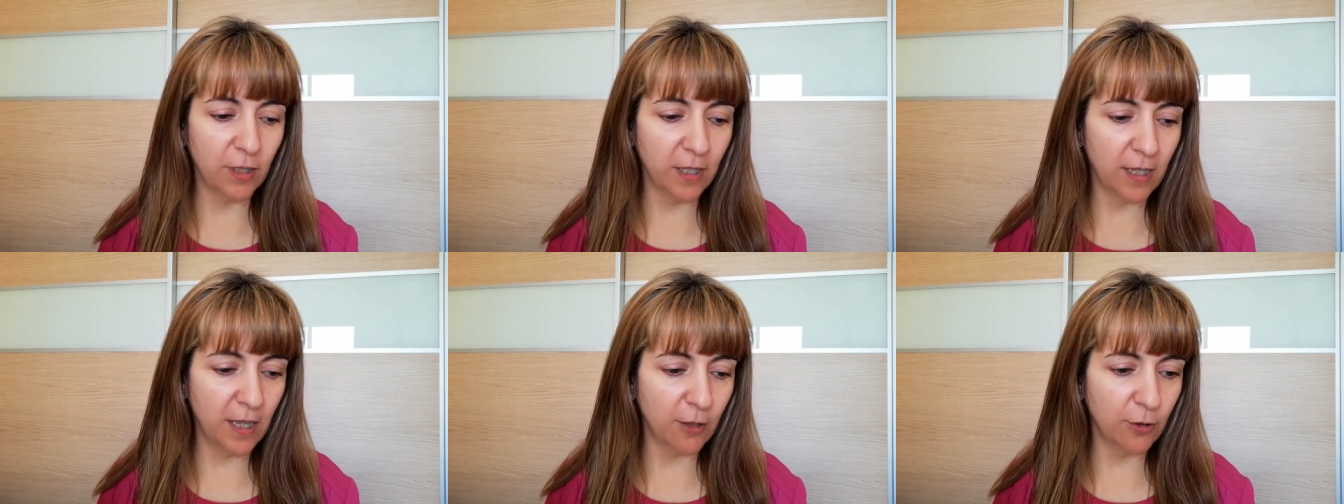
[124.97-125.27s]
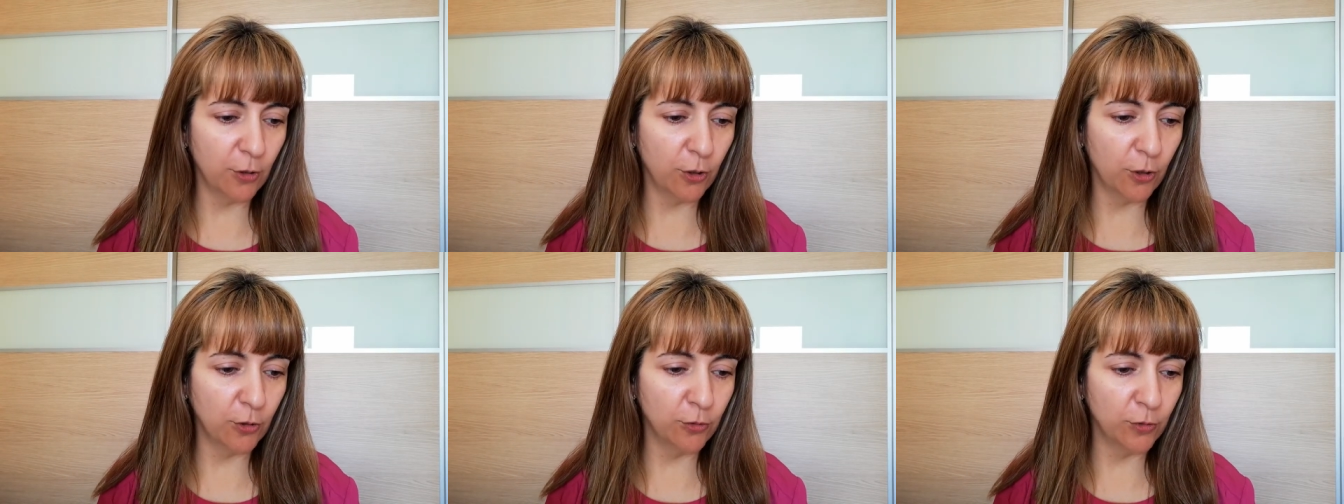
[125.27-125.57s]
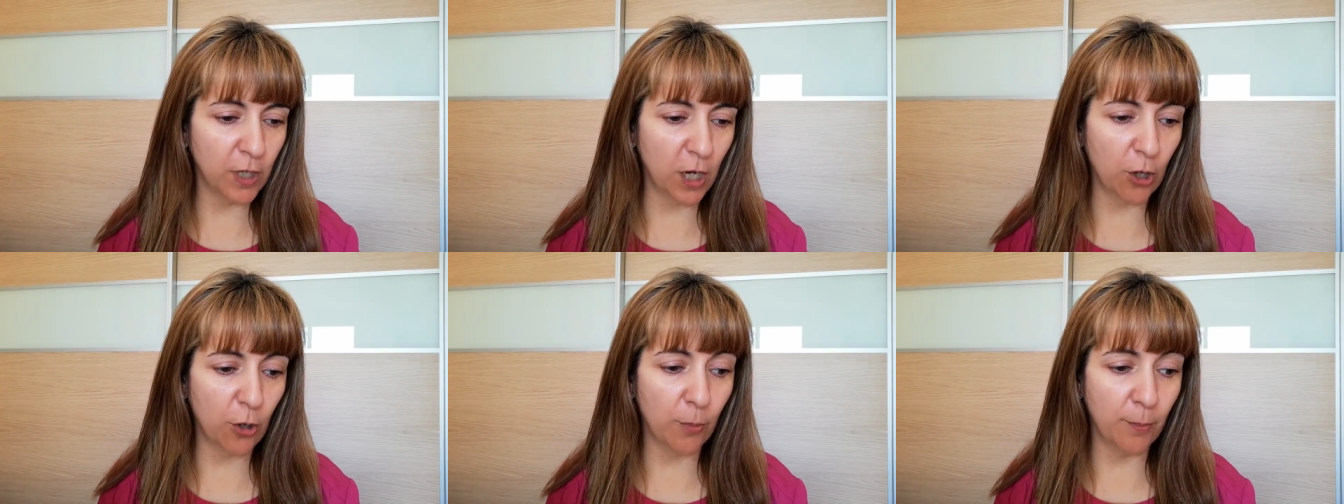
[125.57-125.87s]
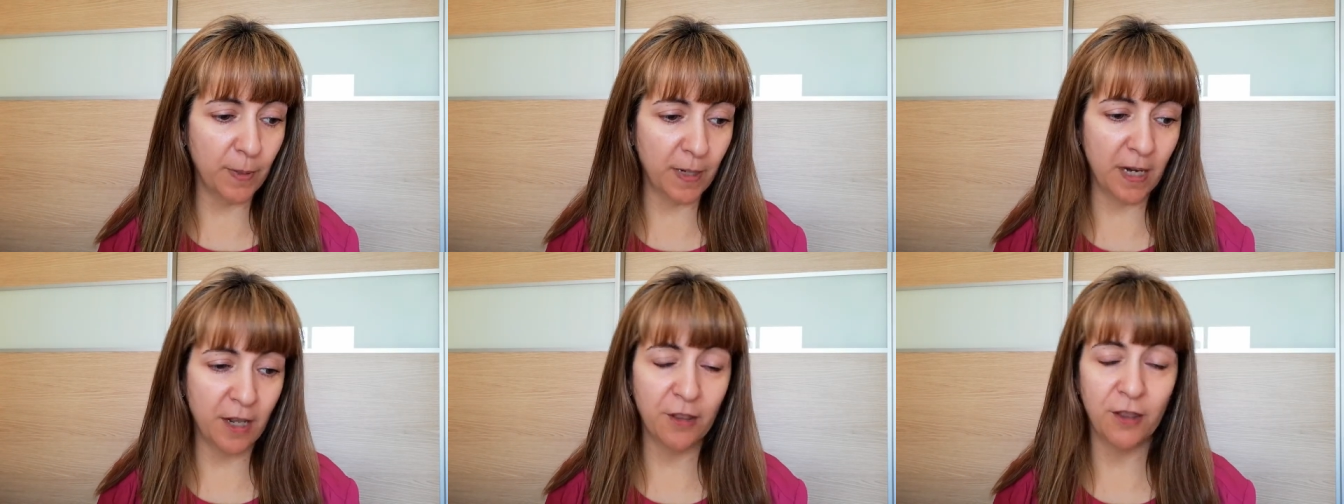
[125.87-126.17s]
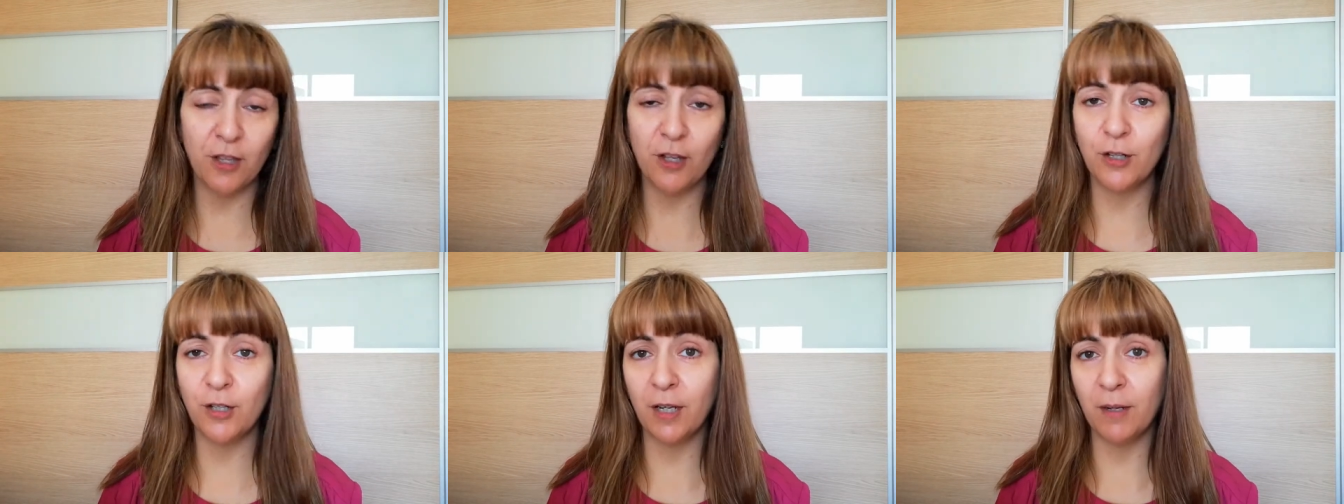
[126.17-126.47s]
que he dado con una
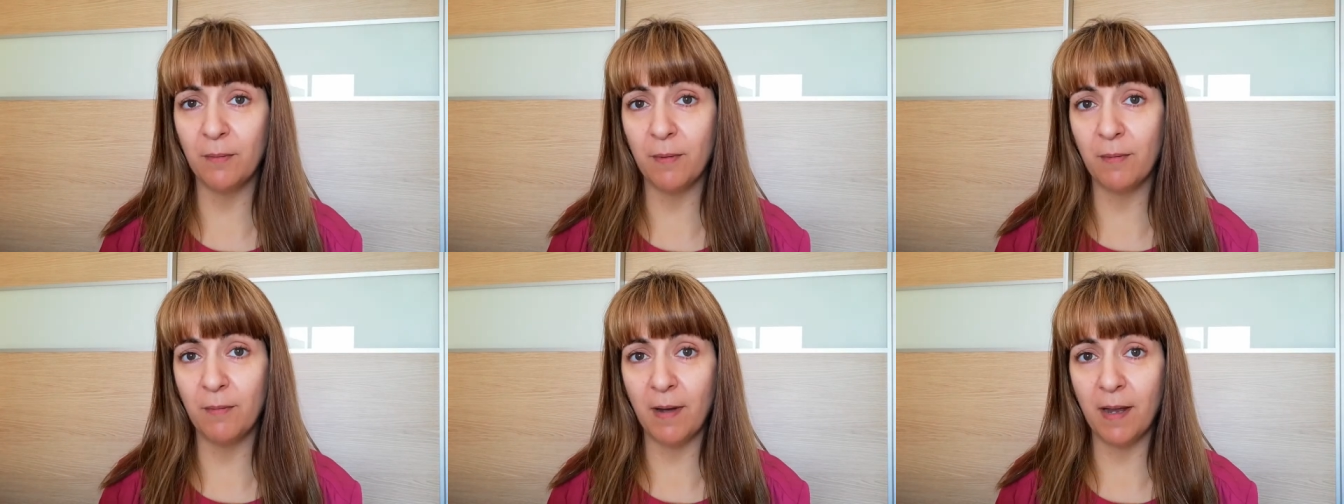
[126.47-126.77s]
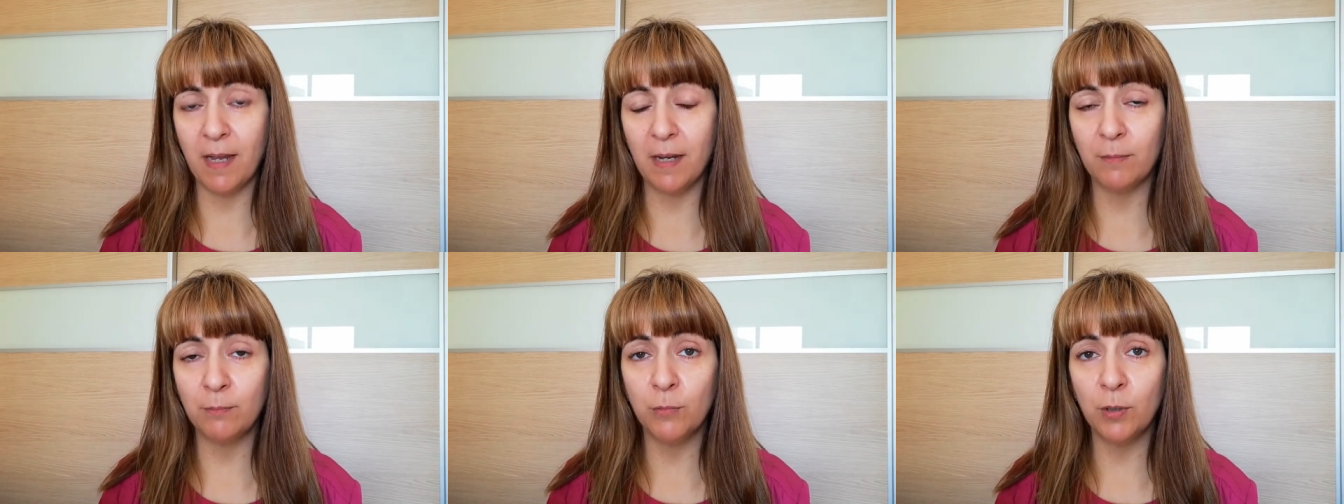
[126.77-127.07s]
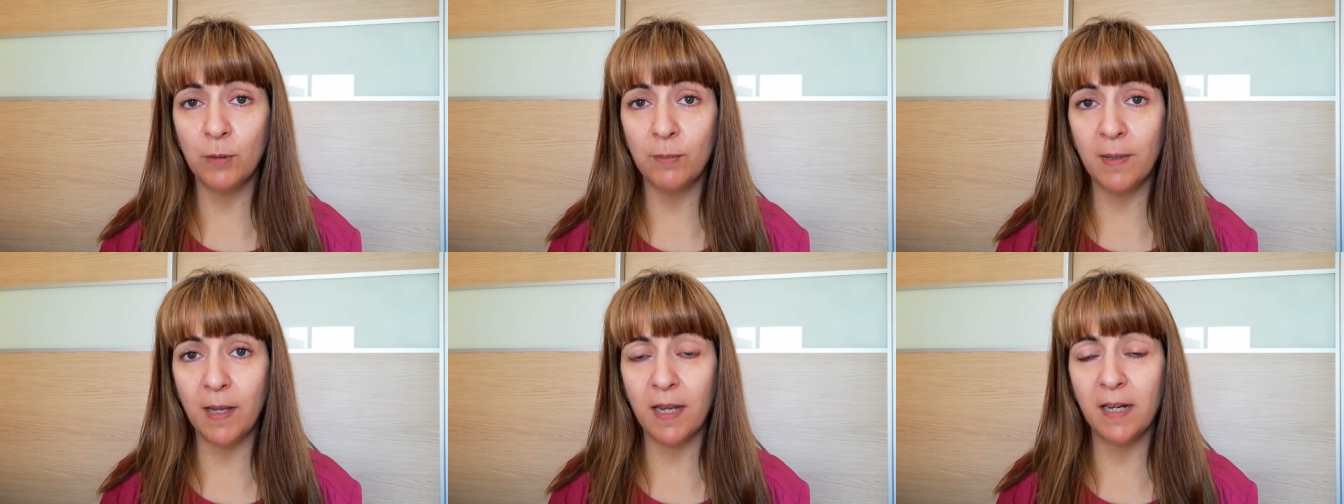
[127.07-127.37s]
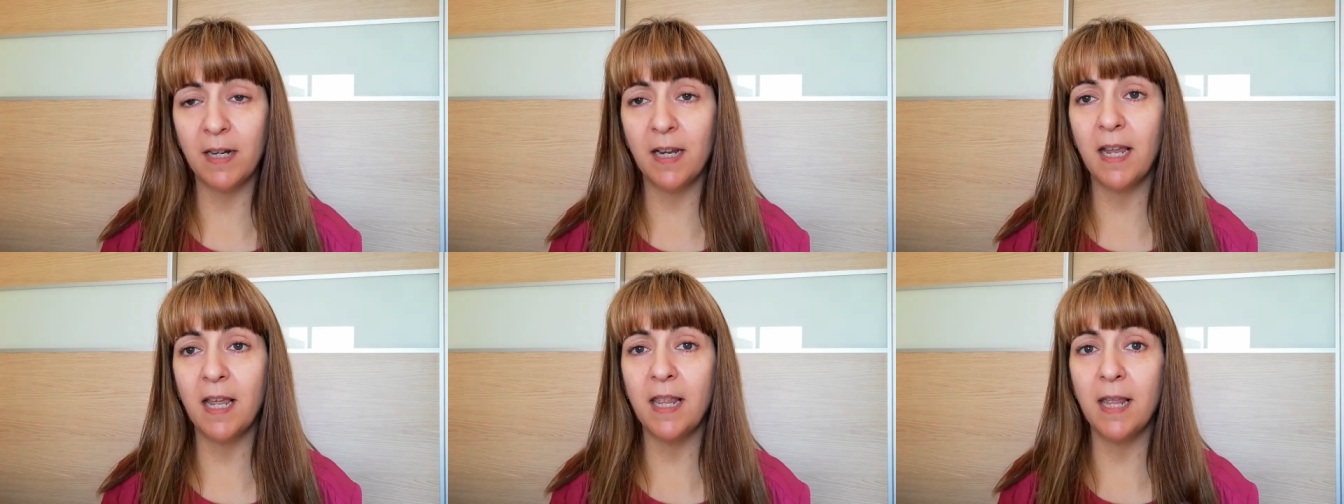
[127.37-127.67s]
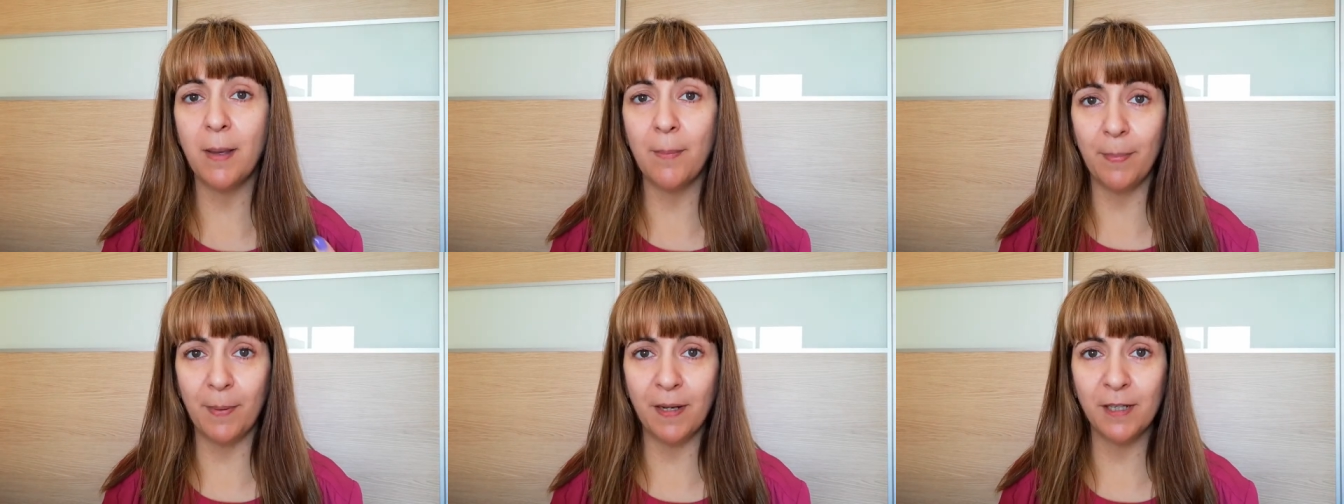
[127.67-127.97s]
combinación que me va a ir muy bien y
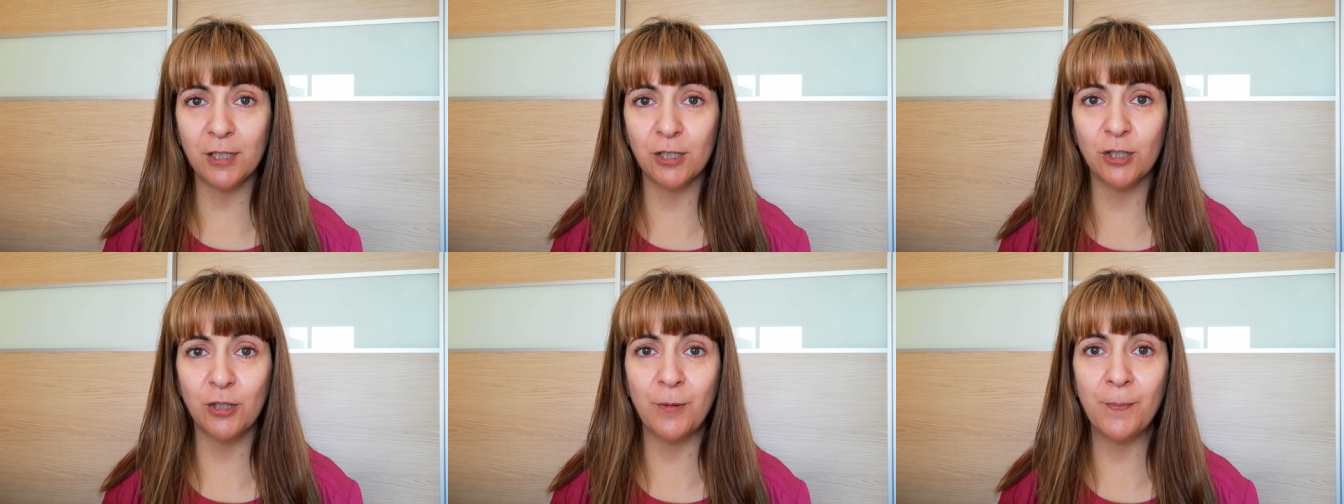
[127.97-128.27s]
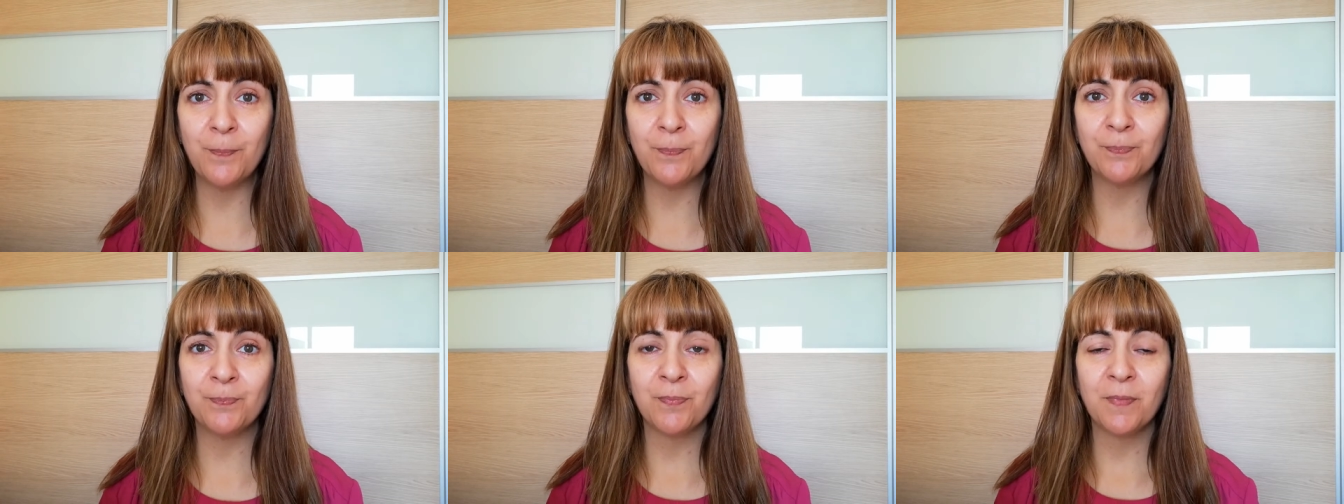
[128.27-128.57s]
de paso